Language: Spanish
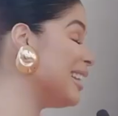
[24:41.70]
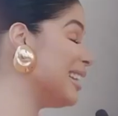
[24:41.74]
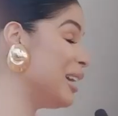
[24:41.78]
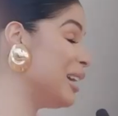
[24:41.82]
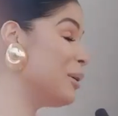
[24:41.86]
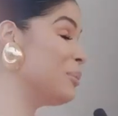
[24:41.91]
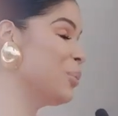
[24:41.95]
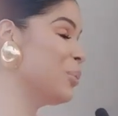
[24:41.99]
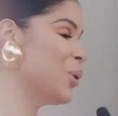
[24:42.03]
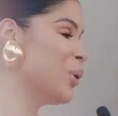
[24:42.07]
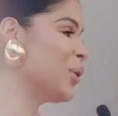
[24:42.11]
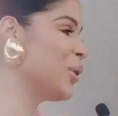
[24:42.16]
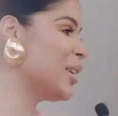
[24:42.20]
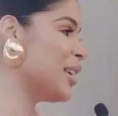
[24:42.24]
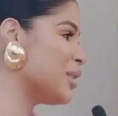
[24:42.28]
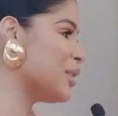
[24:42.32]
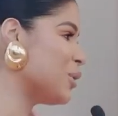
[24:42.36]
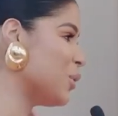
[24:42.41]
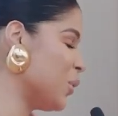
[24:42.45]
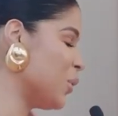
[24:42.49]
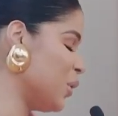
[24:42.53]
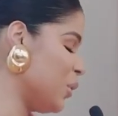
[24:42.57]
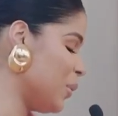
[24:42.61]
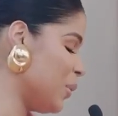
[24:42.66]
el gran
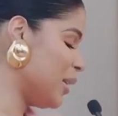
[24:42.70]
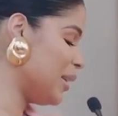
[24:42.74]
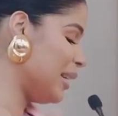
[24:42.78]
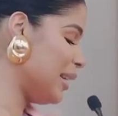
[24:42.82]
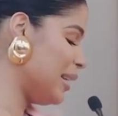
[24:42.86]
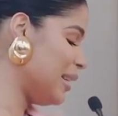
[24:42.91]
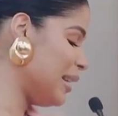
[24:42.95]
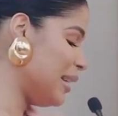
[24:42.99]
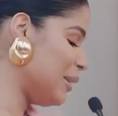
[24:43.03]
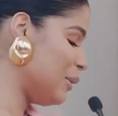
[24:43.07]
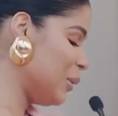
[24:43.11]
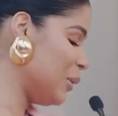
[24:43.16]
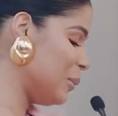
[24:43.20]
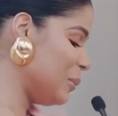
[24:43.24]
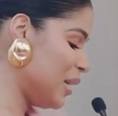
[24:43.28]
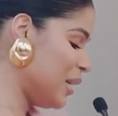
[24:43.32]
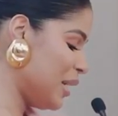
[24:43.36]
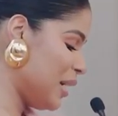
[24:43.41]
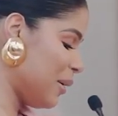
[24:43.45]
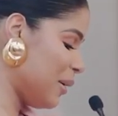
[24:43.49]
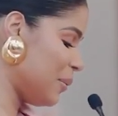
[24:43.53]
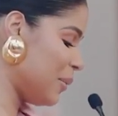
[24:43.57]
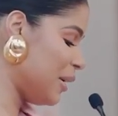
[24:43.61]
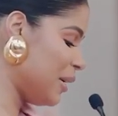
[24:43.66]
progreso que iba teniendo
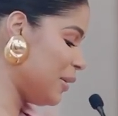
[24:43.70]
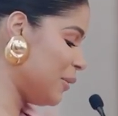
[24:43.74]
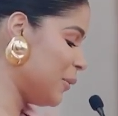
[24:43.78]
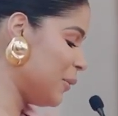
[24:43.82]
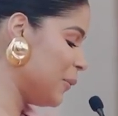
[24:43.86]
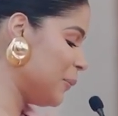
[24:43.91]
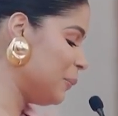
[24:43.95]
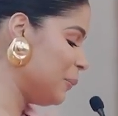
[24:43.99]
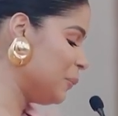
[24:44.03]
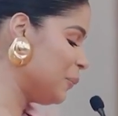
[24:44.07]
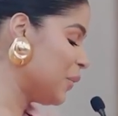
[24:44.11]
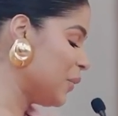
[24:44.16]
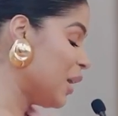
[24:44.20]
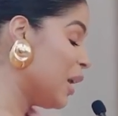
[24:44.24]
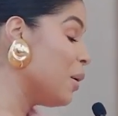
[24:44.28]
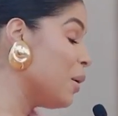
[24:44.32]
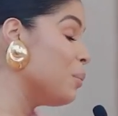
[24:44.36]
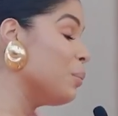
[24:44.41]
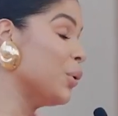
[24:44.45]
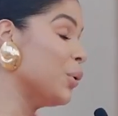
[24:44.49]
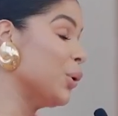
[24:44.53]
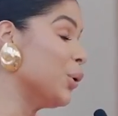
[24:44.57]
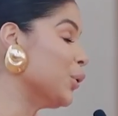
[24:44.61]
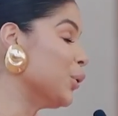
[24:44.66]
mi cabello.
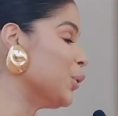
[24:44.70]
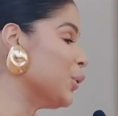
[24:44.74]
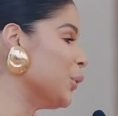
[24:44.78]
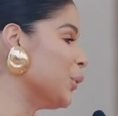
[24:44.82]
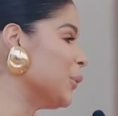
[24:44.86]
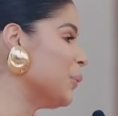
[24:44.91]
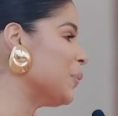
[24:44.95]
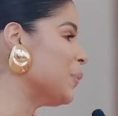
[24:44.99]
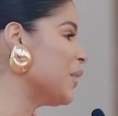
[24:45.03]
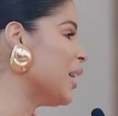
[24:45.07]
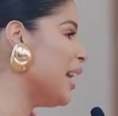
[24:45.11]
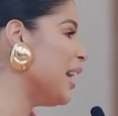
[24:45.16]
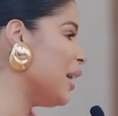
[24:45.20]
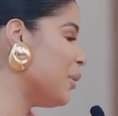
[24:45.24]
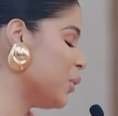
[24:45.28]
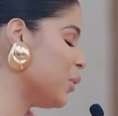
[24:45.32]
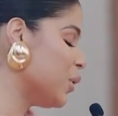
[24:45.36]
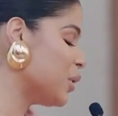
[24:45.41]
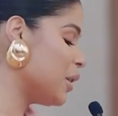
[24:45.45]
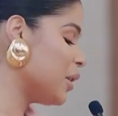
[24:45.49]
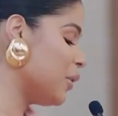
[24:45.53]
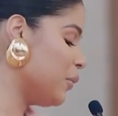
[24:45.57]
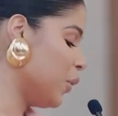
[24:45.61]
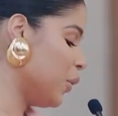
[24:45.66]
Pronto, la
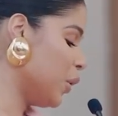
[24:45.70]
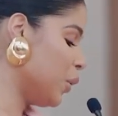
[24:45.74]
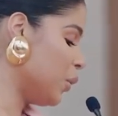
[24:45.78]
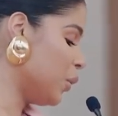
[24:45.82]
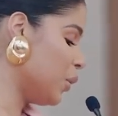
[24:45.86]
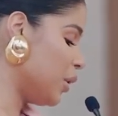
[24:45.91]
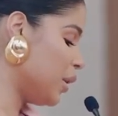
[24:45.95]
voz se fue